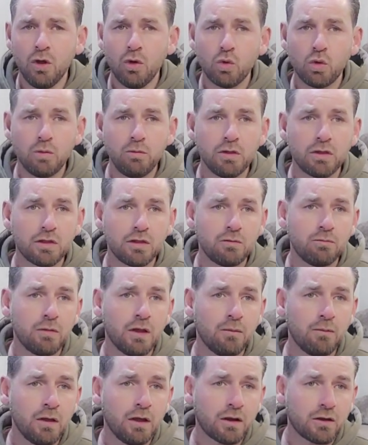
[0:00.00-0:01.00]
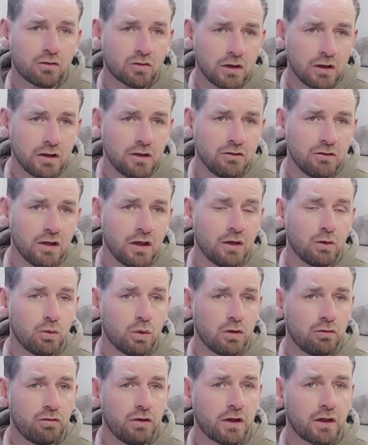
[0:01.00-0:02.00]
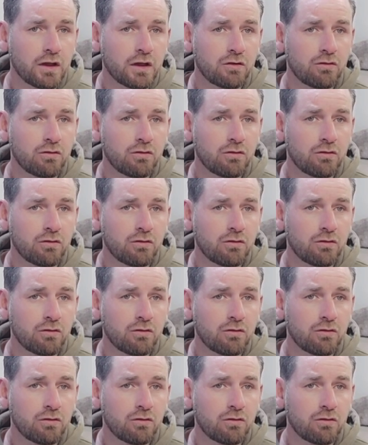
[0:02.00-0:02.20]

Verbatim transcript: ومثل ما مارس الهجاء والفخر